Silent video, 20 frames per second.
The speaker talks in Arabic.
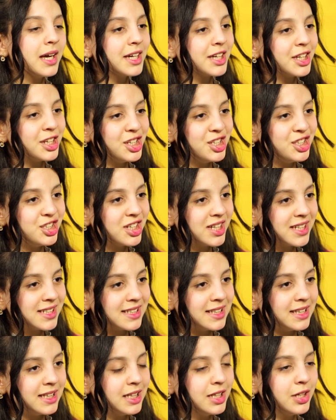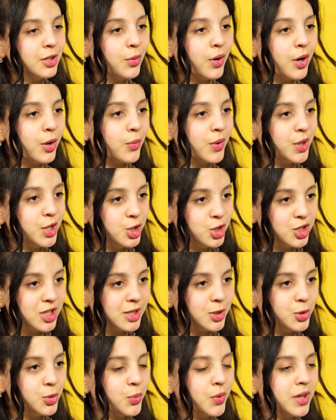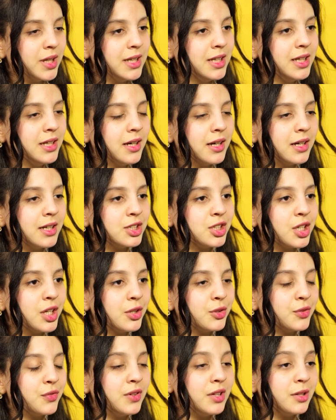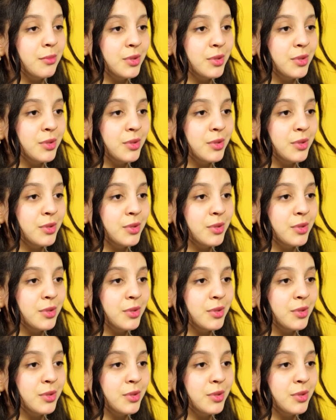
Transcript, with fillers: آخر إنجاز لي وهو إنجاز دولي آه، شاركت في